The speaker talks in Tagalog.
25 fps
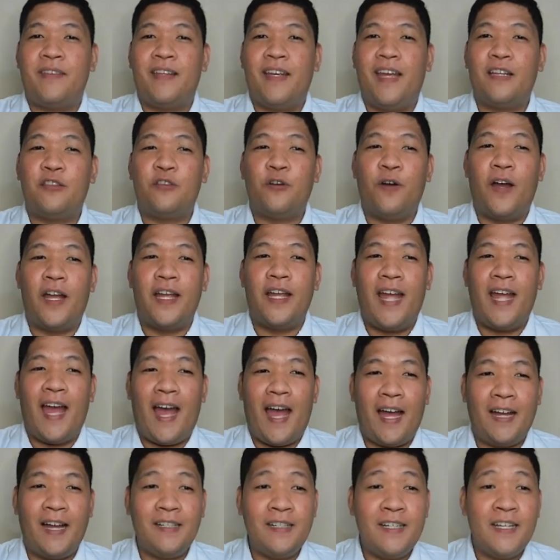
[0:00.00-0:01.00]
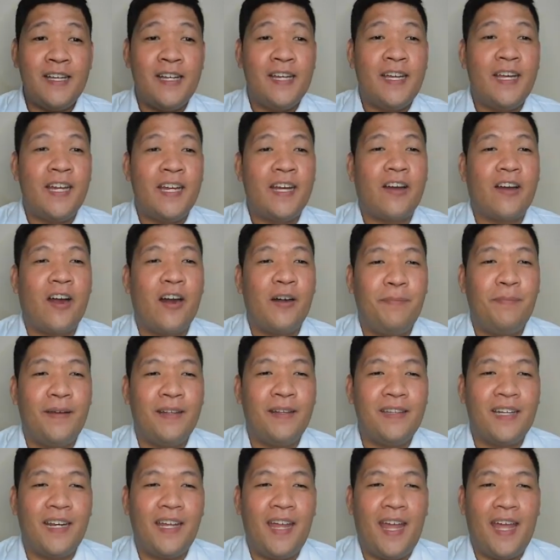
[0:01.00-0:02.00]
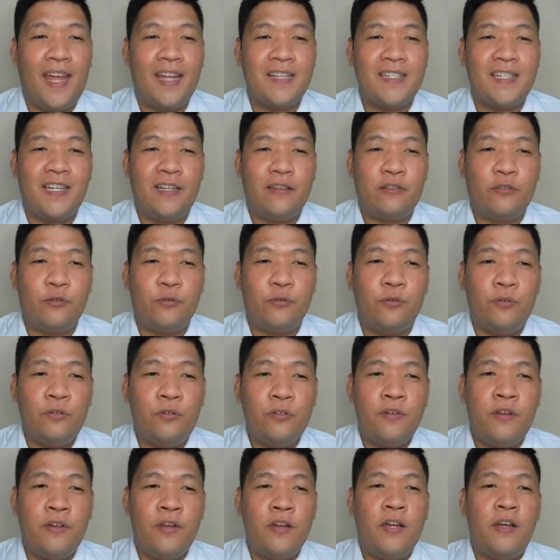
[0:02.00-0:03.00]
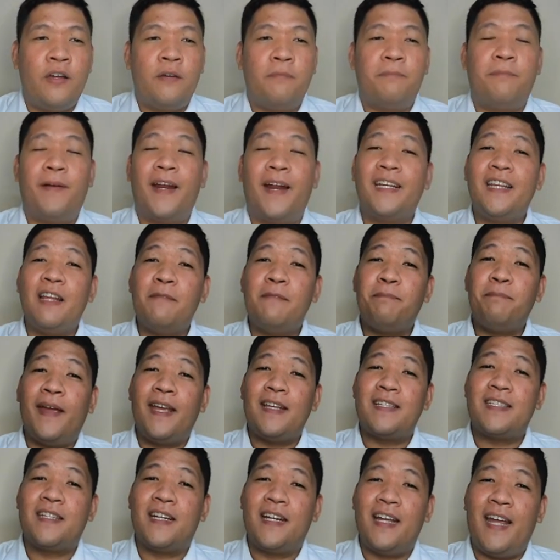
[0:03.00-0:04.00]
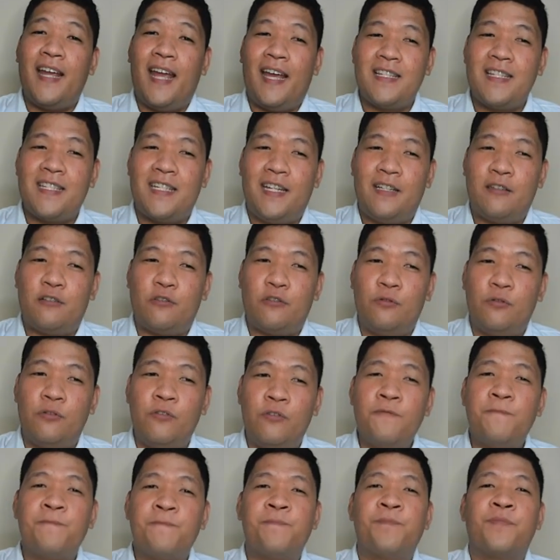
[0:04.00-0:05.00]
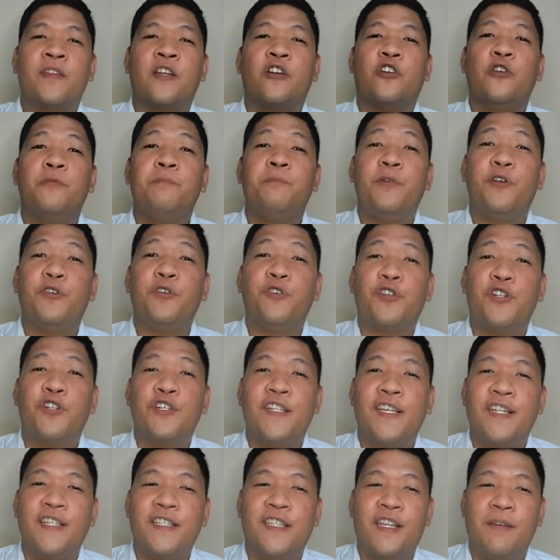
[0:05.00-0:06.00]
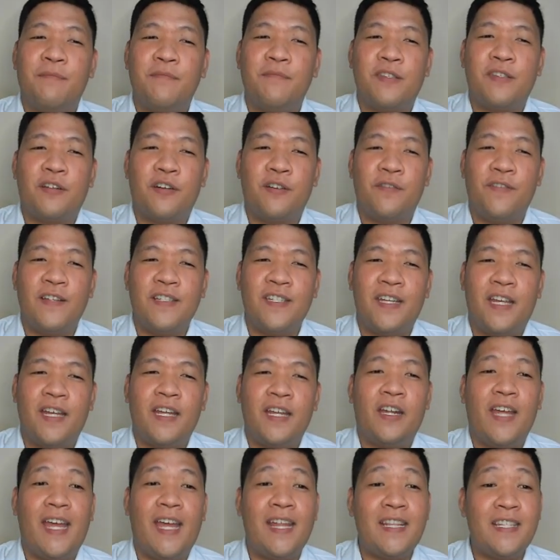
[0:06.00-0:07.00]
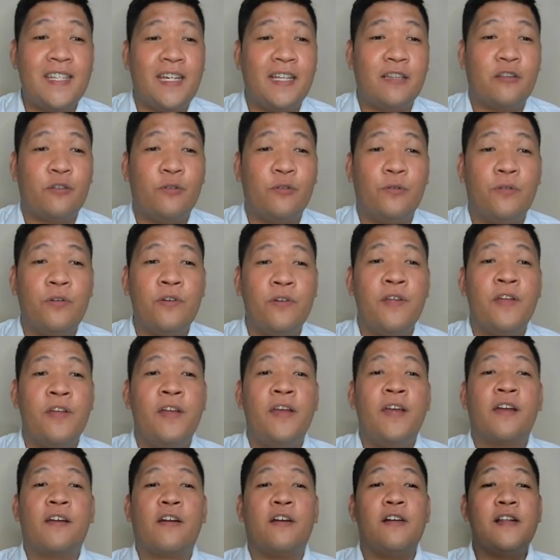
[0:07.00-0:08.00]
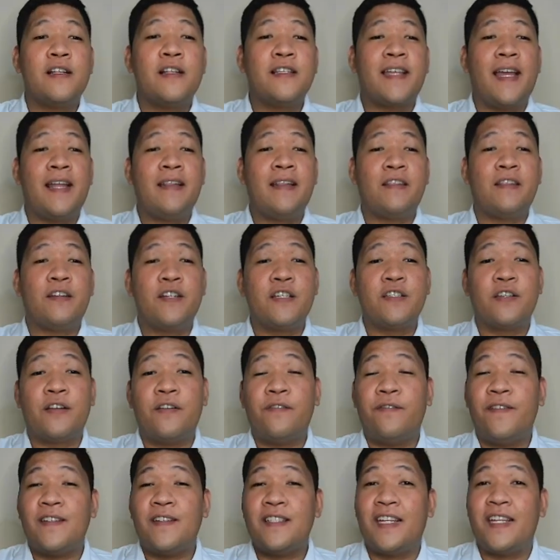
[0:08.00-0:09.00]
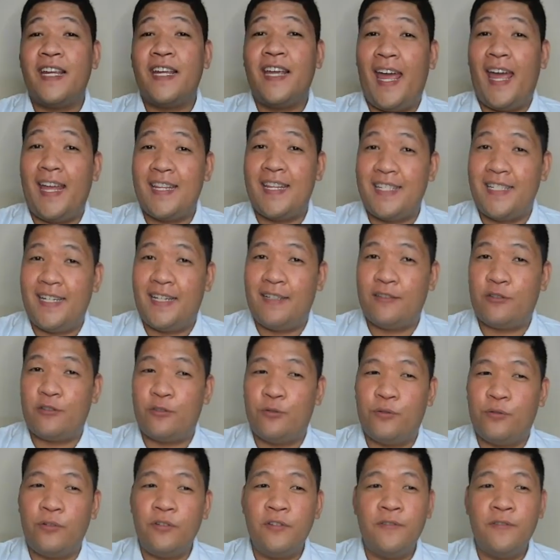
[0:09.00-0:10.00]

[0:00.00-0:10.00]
Ito ay ang Carpentry NC2, Bread and Pastry NC2, Computer System Servicing NC2, Call Center Servicing NC2,